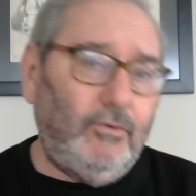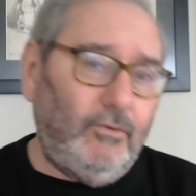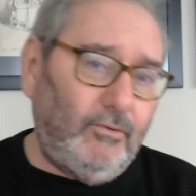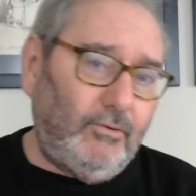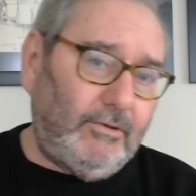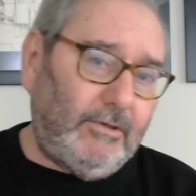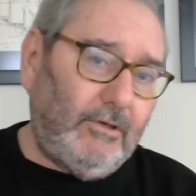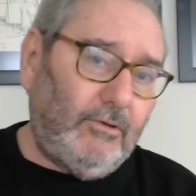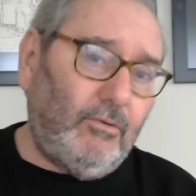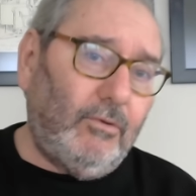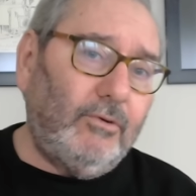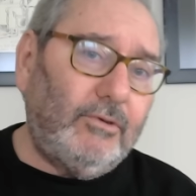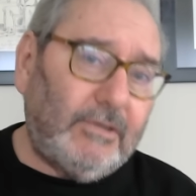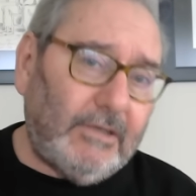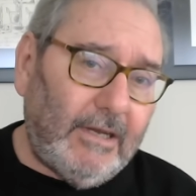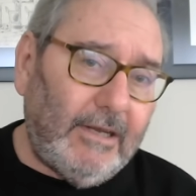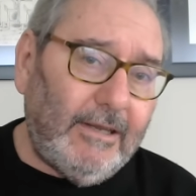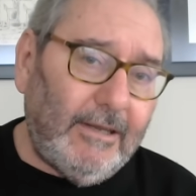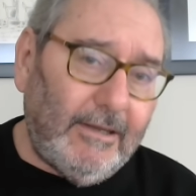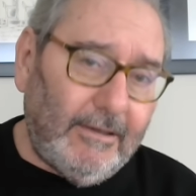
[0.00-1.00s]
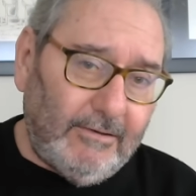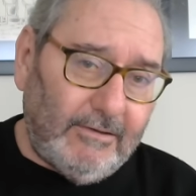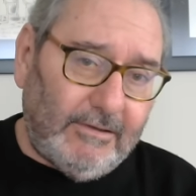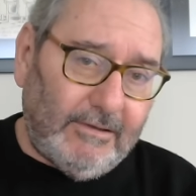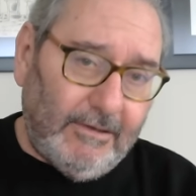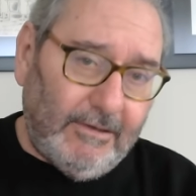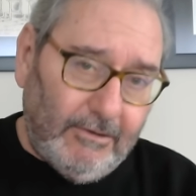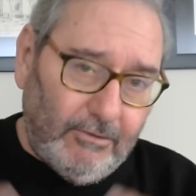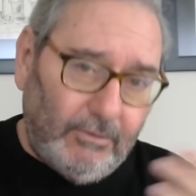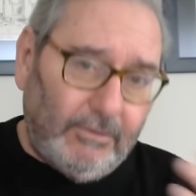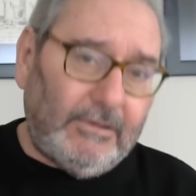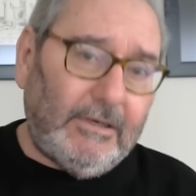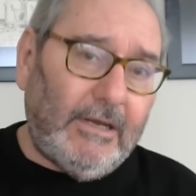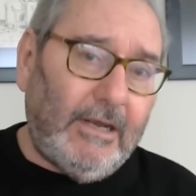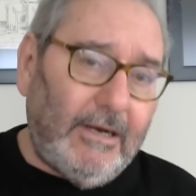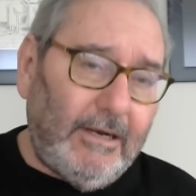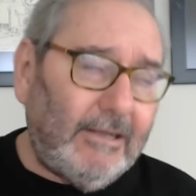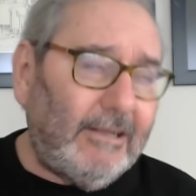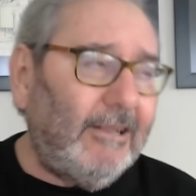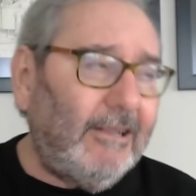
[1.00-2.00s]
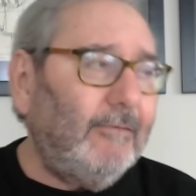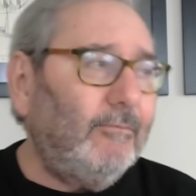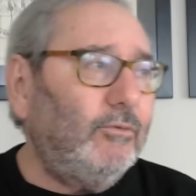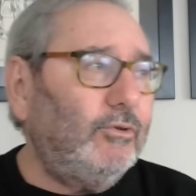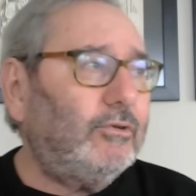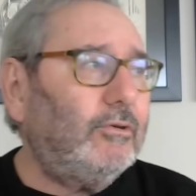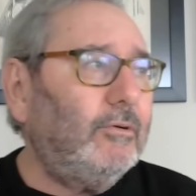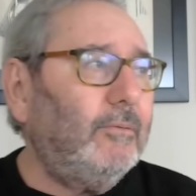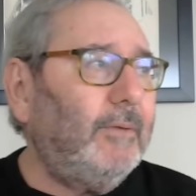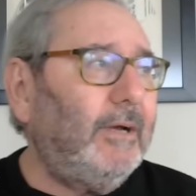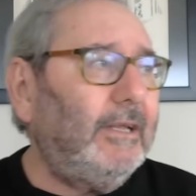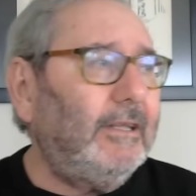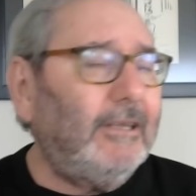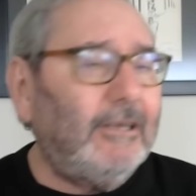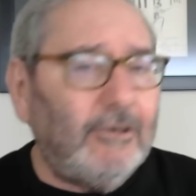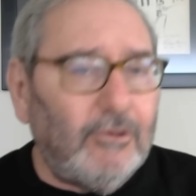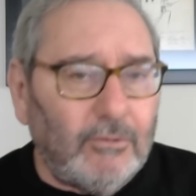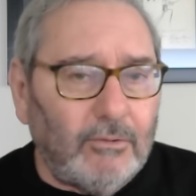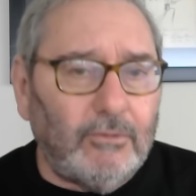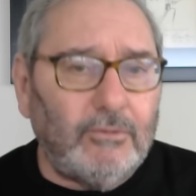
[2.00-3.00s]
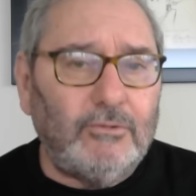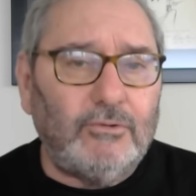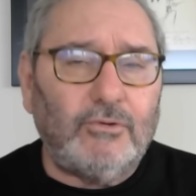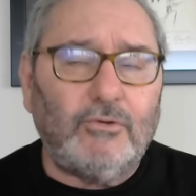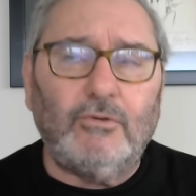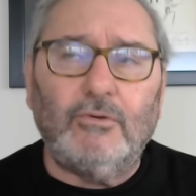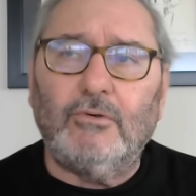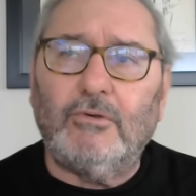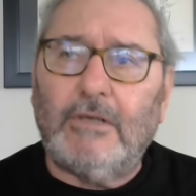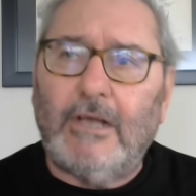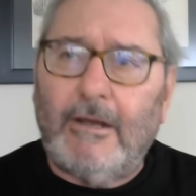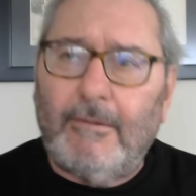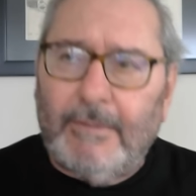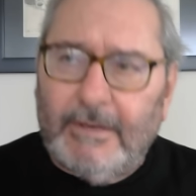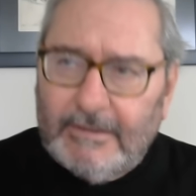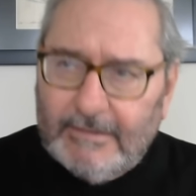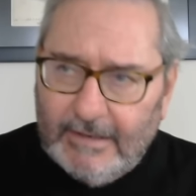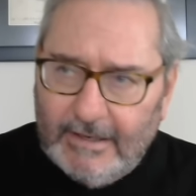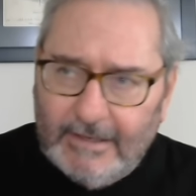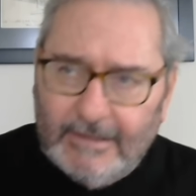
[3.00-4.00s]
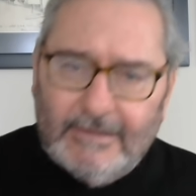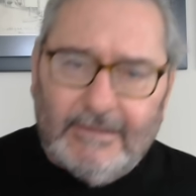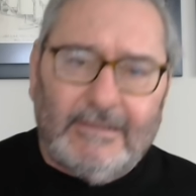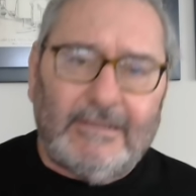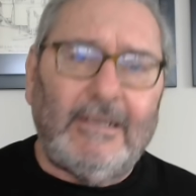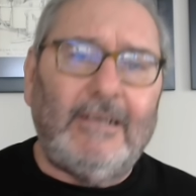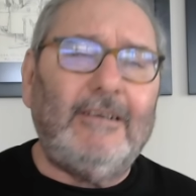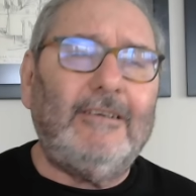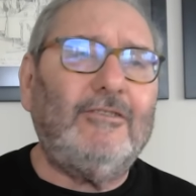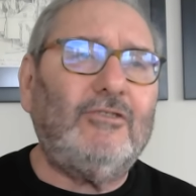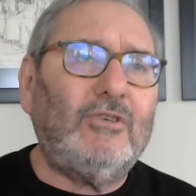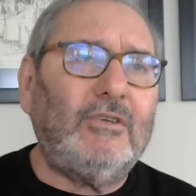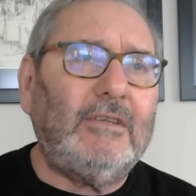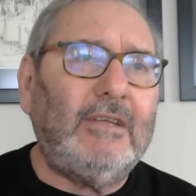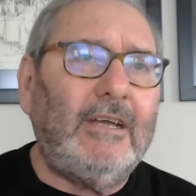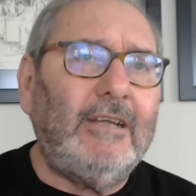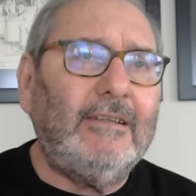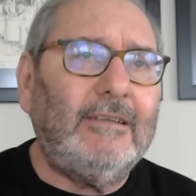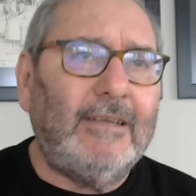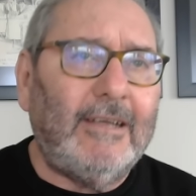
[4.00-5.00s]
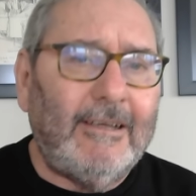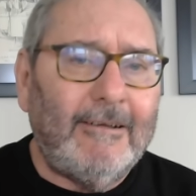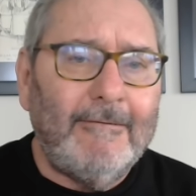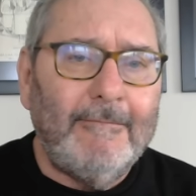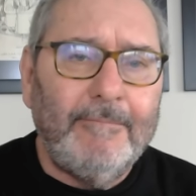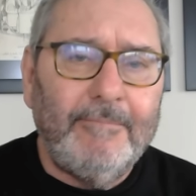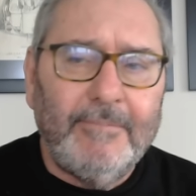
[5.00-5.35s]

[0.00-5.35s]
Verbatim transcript: %97'sini özellikle Müslümanların oluşturdu ama tarihsel açıdan da